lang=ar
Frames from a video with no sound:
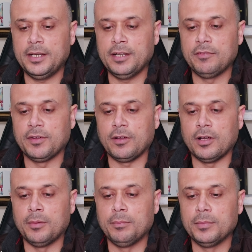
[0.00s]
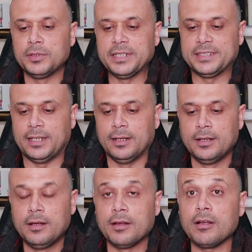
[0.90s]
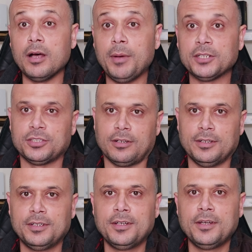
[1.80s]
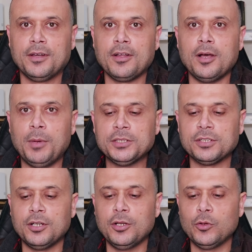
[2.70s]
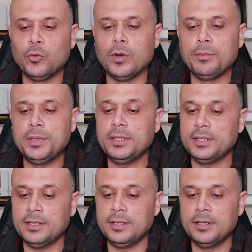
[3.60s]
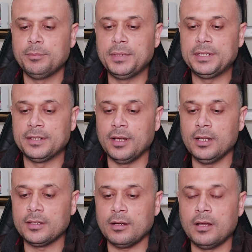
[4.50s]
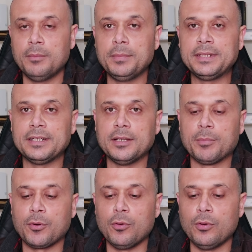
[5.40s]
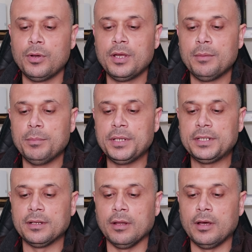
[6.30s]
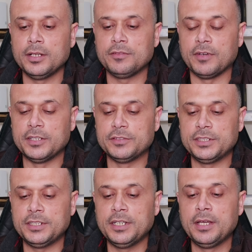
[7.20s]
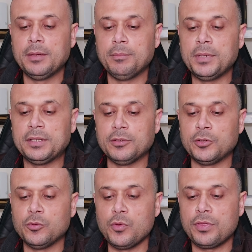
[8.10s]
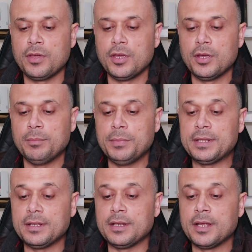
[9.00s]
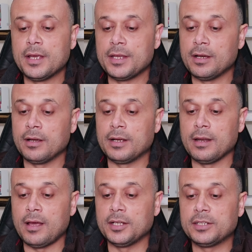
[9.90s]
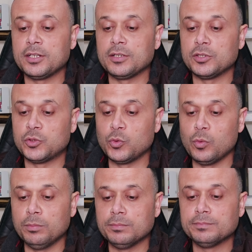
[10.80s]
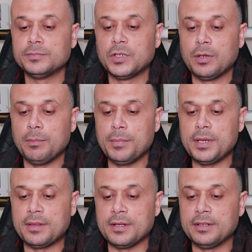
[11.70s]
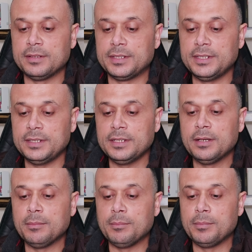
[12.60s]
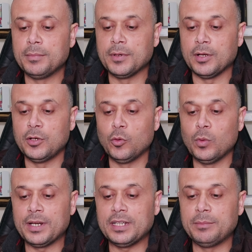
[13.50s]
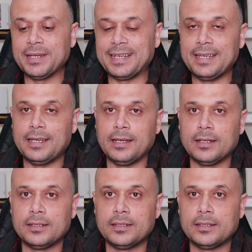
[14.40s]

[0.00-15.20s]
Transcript: احنا في رقم 9 رقم 10 رقم 10 اللي هو 200 200 الترا 200 برو 200 لايت 5 جي 200 يوث 200 يانج لايت زوم 200 تي اللي هو ريدمي كي